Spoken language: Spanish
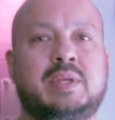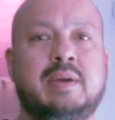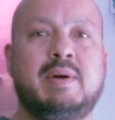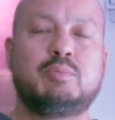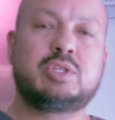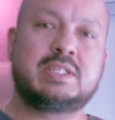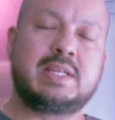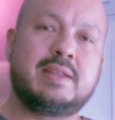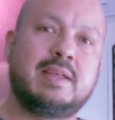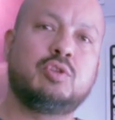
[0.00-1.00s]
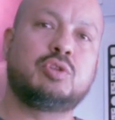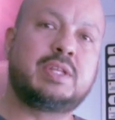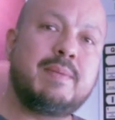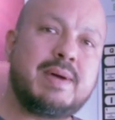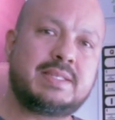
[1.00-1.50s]
que vamos a estar dando
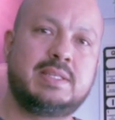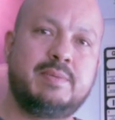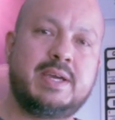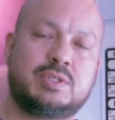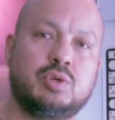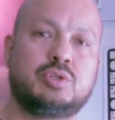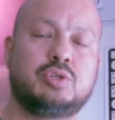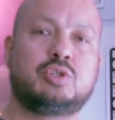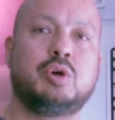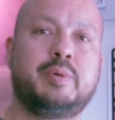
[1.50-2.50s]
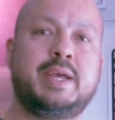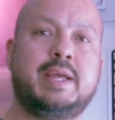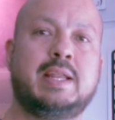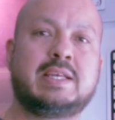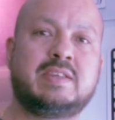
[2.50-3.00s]
temas diversos
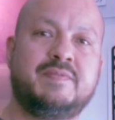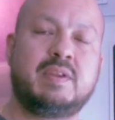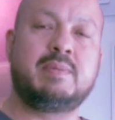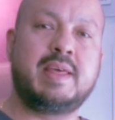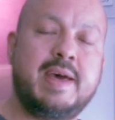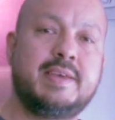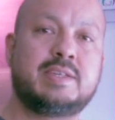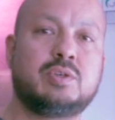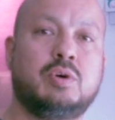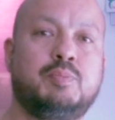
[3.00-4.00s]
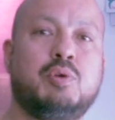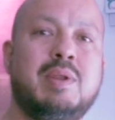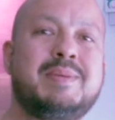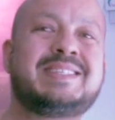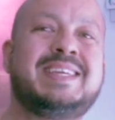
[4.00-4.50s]
sobre las enfermedades o
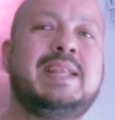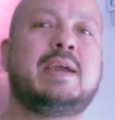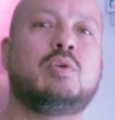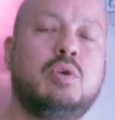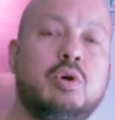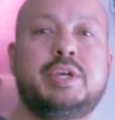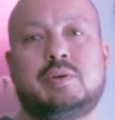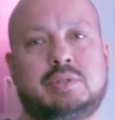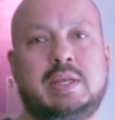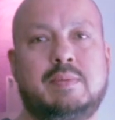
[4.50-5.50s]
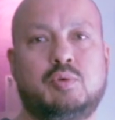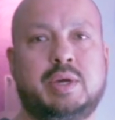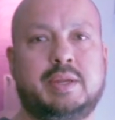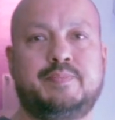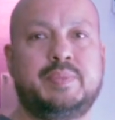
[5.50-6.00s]
problemas ginecológicos de la
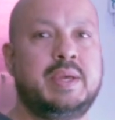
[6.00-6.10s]
mujer,